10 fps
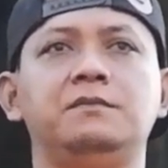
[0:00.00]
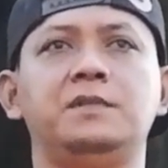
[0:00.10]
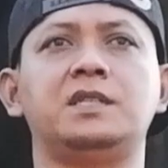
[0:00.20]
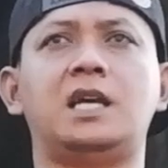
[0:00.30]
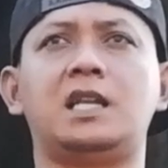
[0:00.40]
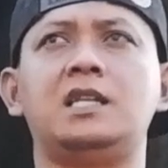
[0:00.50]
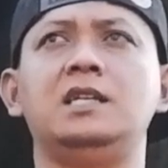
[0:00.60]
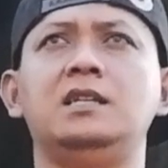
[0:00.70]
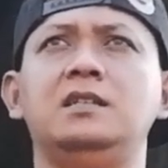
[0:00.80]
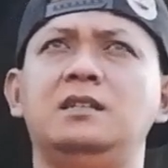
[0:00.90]

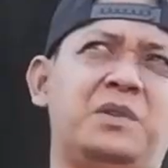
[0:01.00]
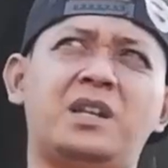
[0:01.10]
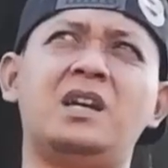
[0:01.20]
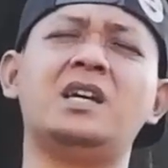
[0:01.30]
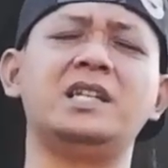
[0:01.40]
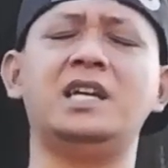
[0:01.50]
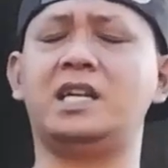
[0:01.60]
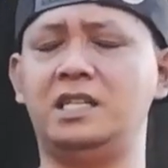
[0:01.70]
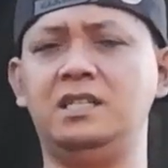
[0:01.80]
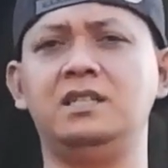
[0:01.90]
mencari
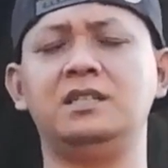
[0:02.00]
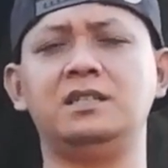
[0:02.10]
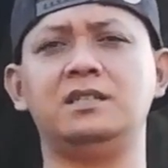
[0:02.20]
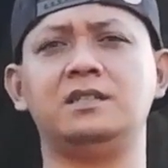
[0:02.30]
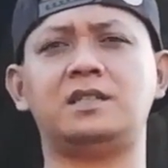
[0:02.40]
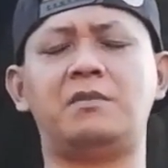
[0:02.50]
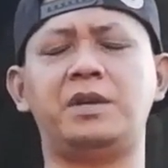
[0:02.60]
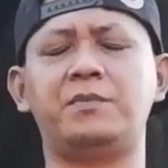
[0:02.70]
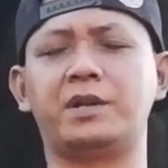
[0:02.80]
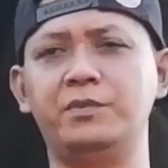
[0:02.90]
berhari-hari
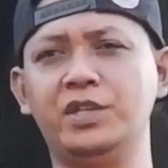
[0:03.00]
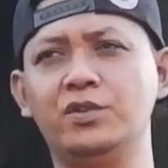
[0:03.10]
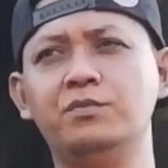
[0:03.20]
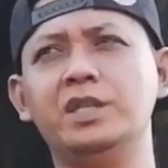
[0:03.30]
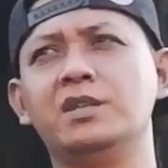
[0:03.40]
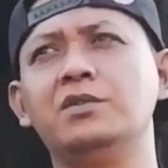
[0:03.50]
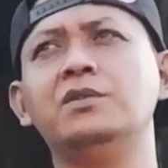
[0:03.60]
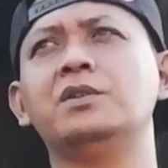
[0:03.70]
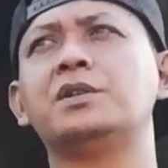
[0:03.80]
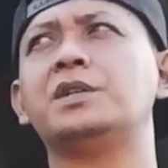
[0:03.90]
sampai
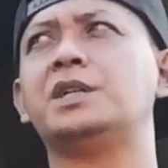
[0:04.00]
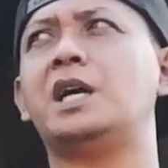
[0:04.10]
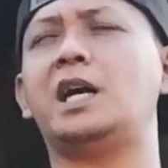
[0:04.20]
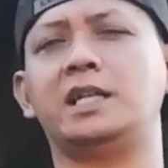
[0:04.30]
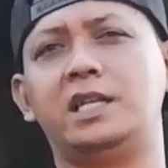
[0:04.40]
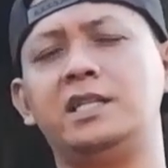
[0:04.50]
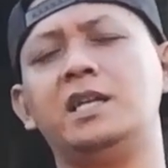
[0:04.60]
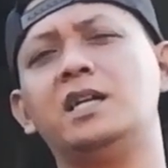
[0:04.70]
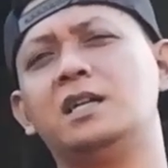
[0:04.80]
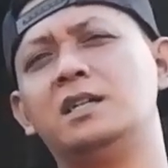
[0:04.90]
berminggu-minggu
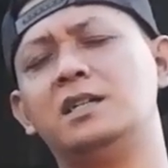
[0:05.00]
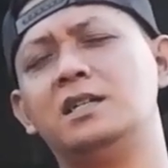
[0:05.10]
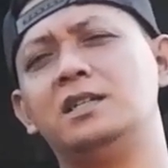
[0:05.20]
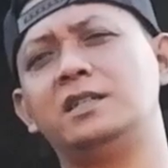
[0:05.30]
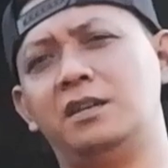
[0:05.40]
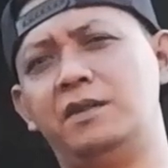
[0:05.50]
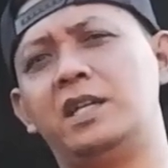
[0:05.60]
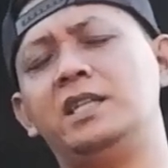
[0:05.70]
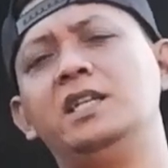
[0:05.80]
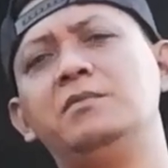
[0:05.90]
akhirnya Dewi
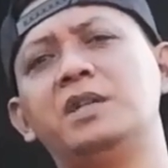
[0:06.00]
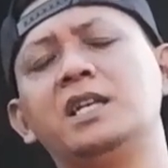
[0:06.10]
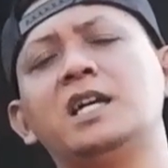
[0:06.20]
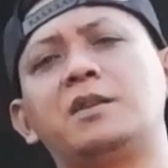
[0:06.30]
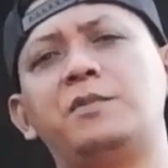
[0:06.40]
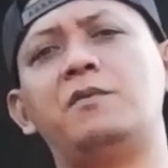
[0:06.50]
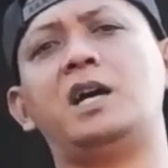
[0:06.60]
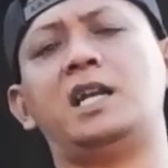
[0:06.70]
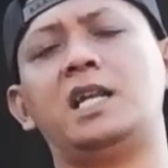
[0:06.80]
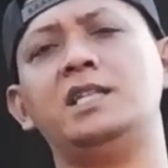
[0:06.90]
Hariti ini mendengar
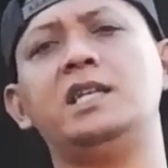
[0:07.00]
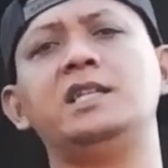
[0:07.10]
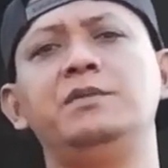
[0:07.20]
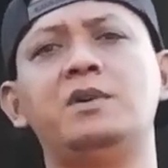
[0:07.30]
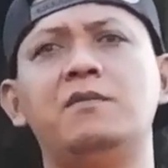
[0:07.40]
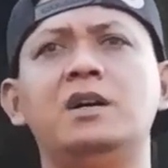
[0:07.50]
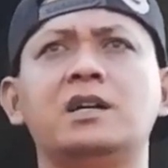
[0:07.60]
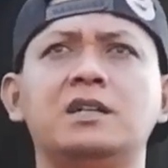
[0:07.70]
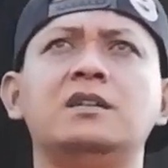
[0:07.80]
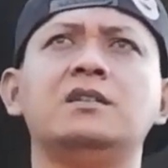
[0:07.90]
bahwa anaknya dibawa
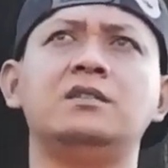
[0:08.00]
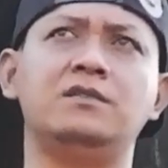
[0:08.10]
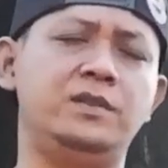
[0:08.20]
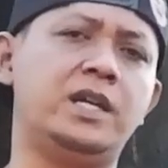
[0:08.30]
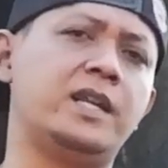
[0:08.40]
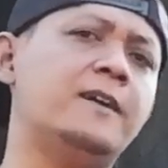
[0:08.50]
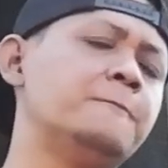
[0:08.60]
ke wihara